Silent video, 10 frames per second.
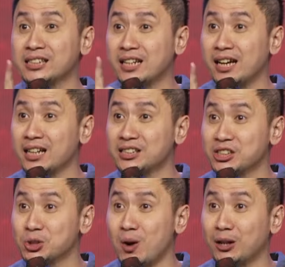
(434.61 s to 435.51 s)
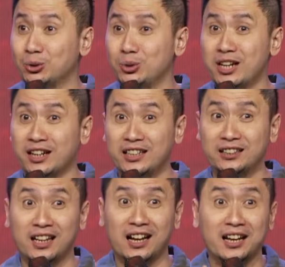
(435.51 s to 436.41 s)
segala sesuatu yang
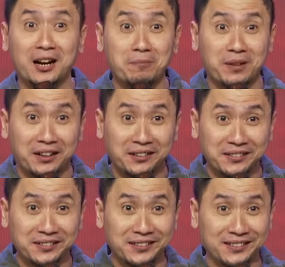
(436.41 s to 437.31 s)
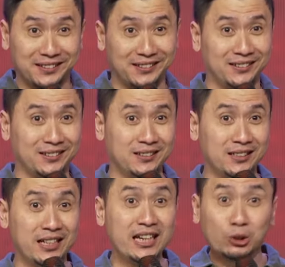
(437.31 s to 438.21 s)
kita harapkan.
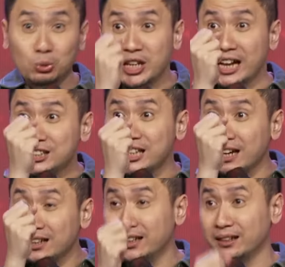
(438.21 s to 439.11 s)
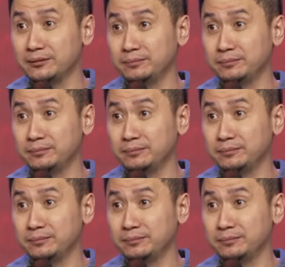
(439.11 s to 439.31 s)
Itu dasarnya.